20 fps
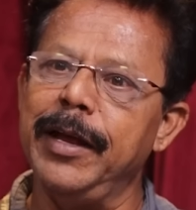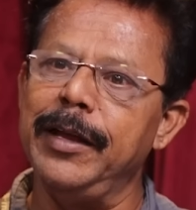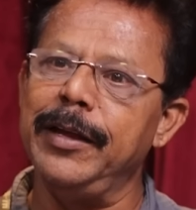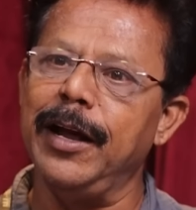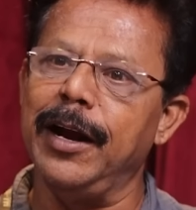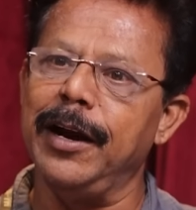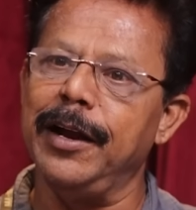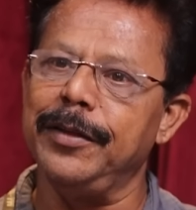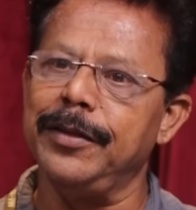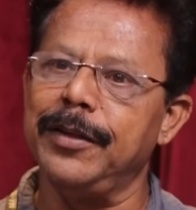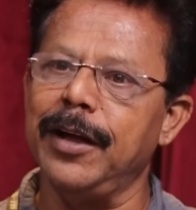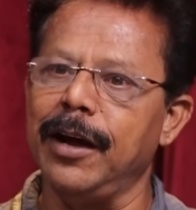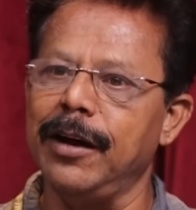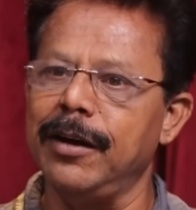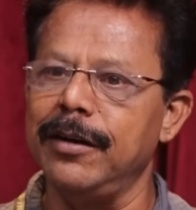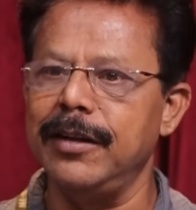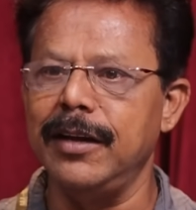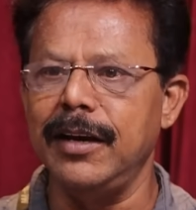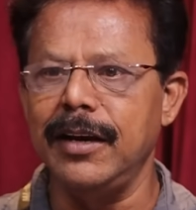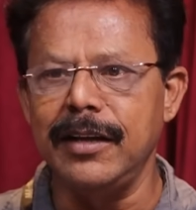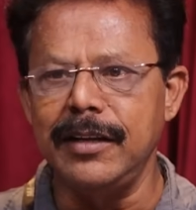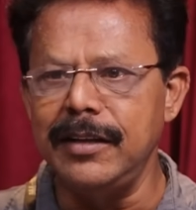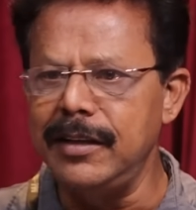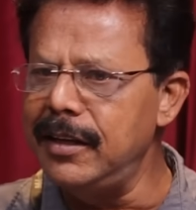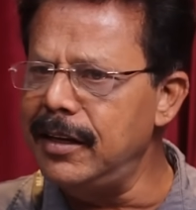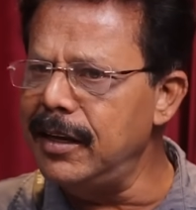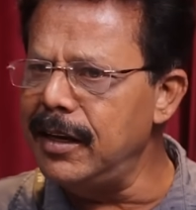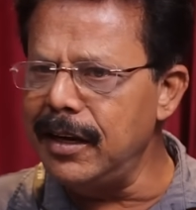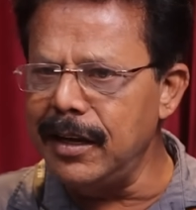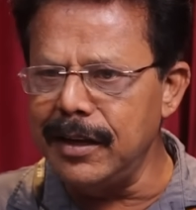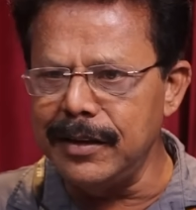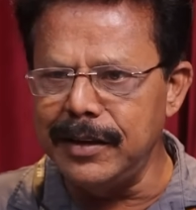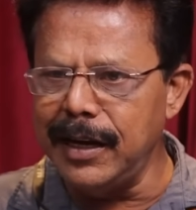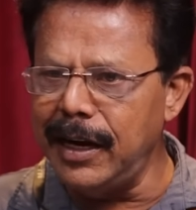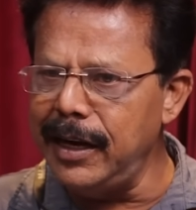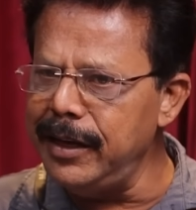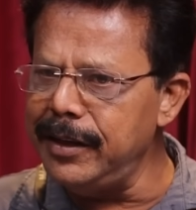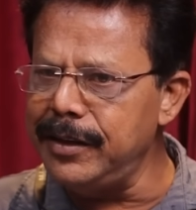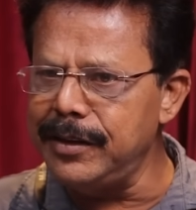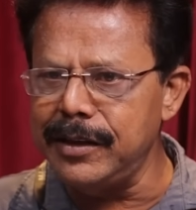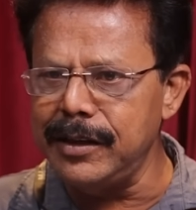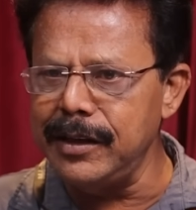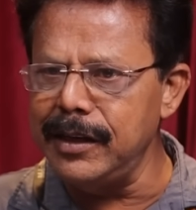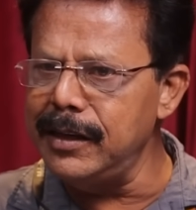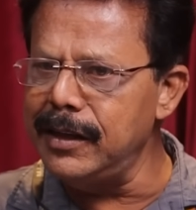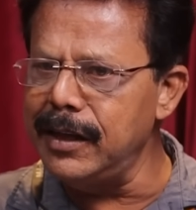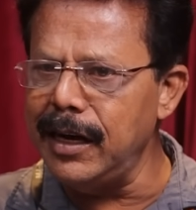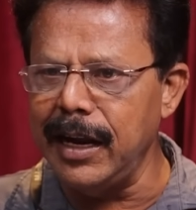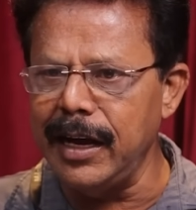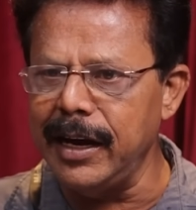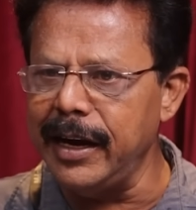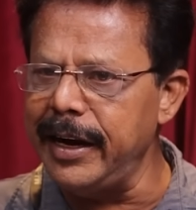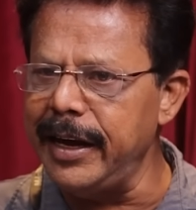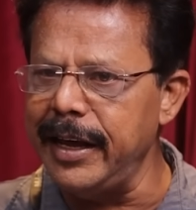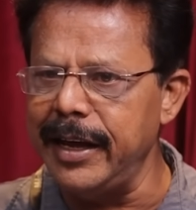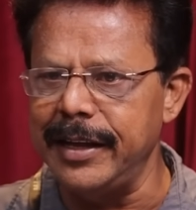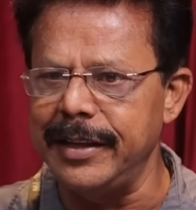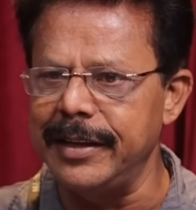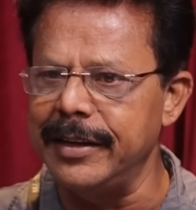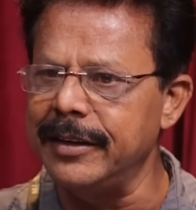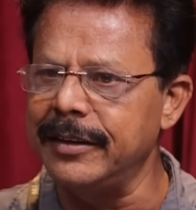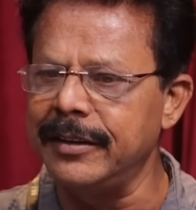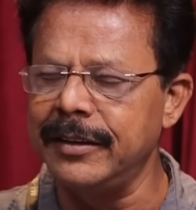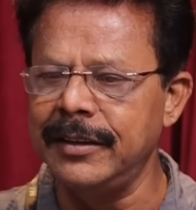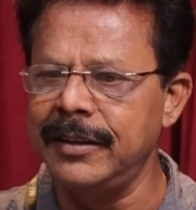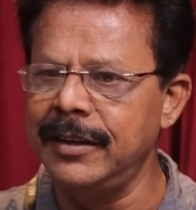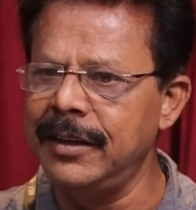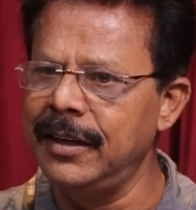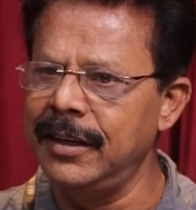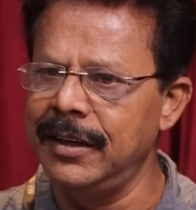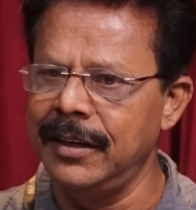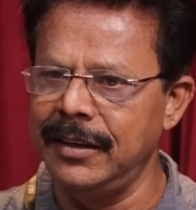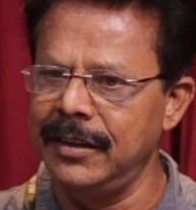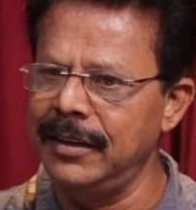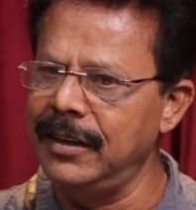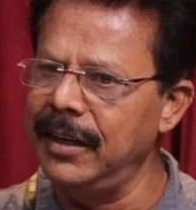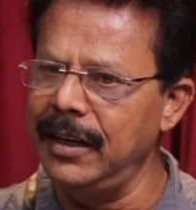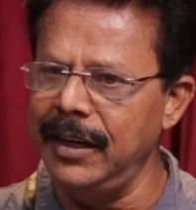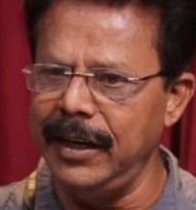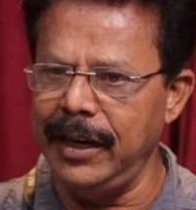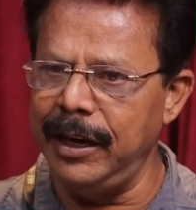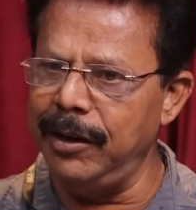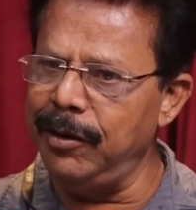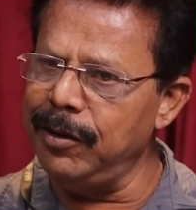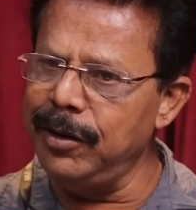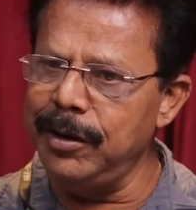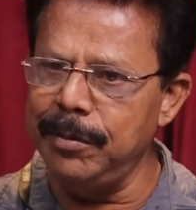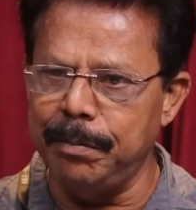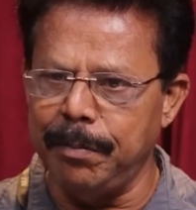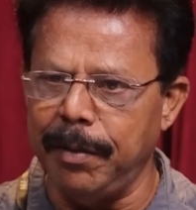மீதான தாக்குதல் இதில் தலித்து இதெல்லாம் கிடையாது இங்கே வந்து